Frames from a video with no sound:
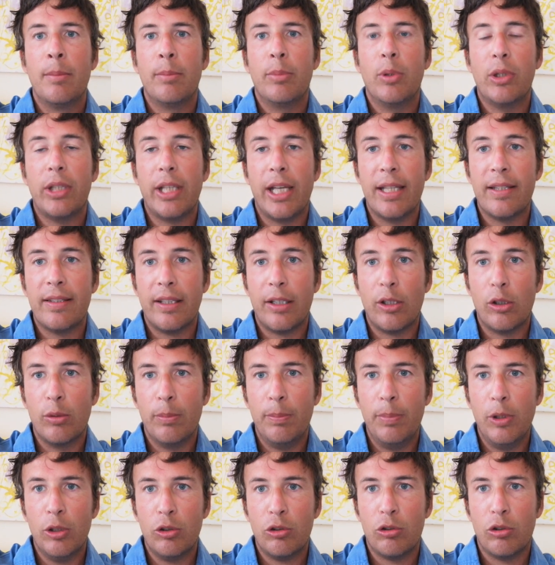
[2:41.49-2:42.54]
Potenze che
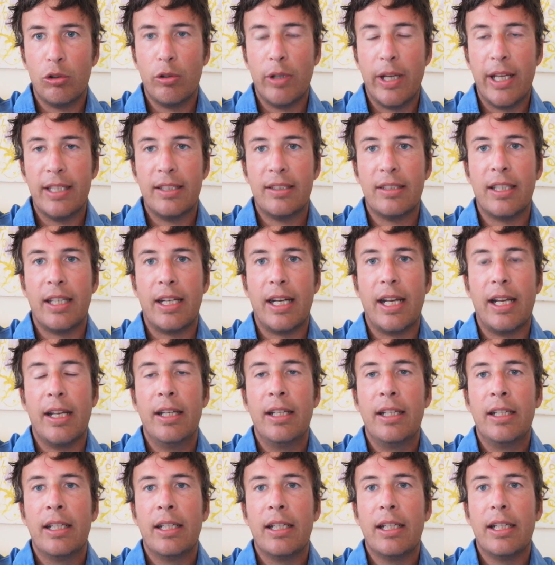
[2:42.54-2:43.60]
non possono
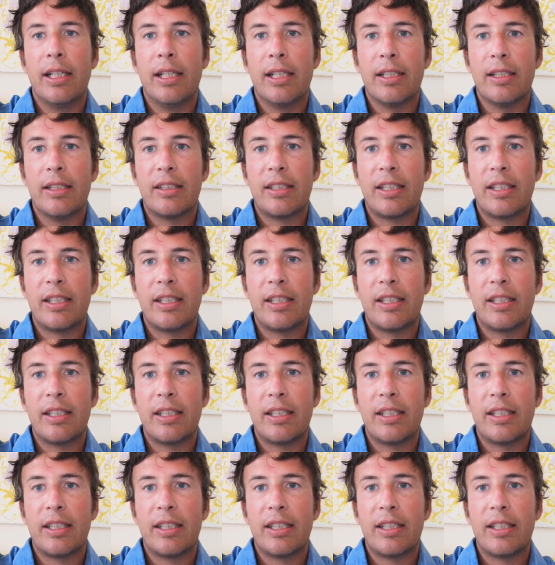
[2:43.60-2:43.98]
essere eh,